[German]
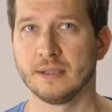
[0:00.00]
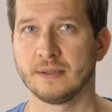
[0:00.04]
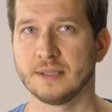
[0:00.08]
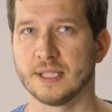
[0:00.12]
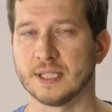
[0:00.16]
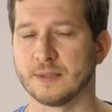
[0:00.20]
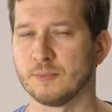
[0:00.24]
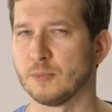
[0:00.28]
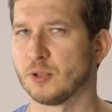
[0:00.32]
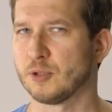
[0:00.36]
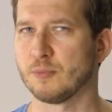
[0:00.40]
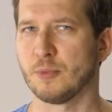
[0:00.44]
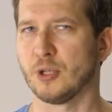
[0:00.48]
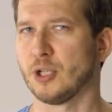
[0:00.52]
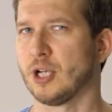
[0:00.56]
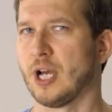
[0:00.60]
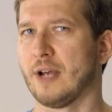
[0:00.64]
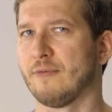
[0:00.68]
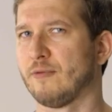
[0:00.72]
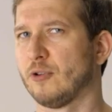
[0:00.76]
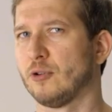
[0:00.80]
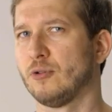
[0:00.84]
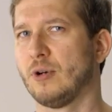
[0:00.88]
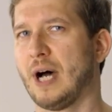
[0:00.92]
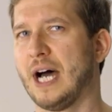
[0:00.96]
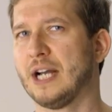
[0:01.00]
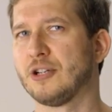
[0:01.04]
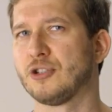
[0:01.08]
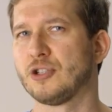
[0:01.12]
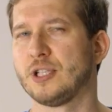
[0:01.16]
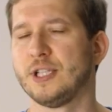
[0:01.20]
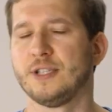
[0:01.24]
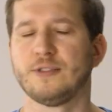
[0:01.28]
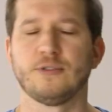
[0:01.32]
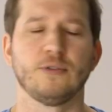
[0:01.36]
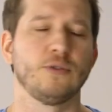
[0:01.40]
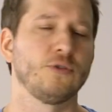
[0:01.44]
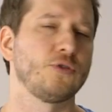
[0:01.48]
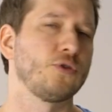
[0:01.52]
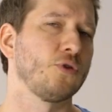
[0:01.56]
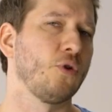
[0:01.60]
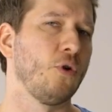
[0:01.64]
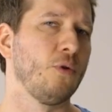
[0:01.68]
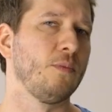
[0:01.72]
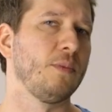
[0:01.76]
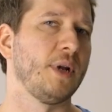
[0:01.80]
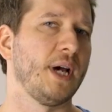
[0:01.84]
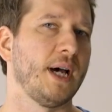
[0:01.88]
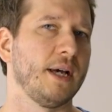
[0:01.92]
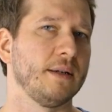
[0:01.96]
Das muss man ja einfach nur anschließen und
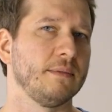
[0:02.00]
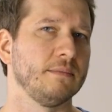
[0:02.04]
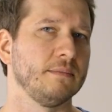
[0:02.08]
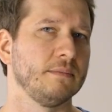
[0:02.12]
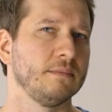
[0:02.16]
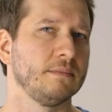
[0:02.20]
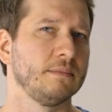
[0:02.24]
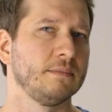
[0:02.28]
Strom laden.